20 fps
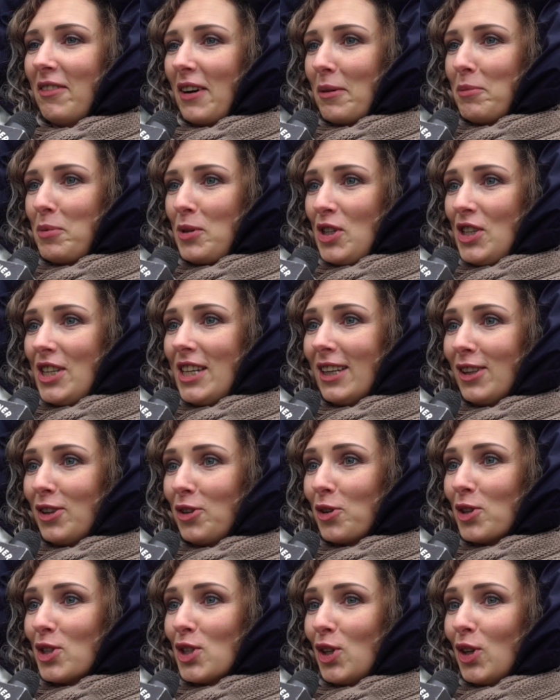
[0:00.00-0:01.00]
Вообще
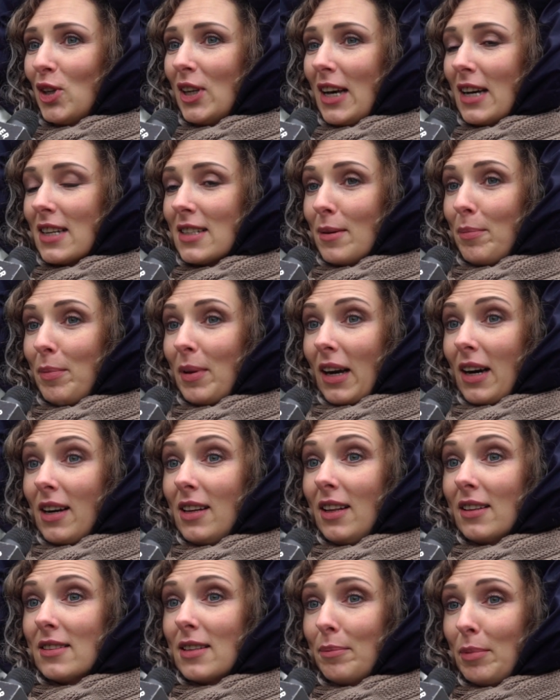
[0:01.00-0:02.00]
то, что я
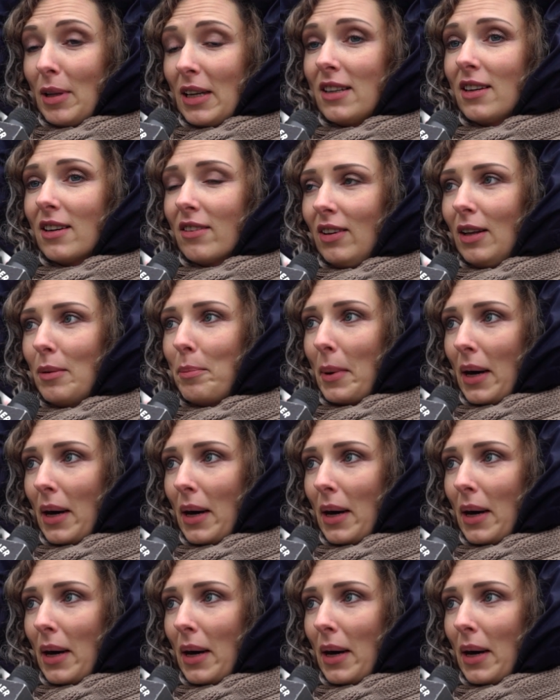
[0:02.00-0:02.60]
запланировала